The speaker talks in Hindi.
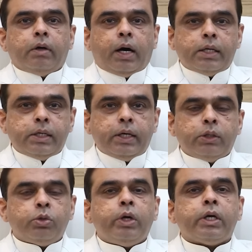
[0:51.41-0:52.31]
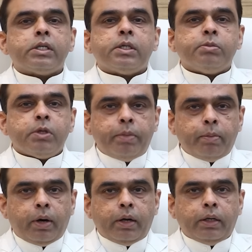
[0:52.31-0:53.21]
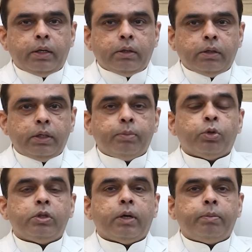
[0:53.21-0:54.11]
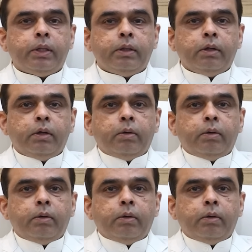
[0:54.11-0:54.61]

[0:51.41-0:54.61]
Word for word: आ जाए तो एक किस्म से बीमारी है ये मोतियाबिंद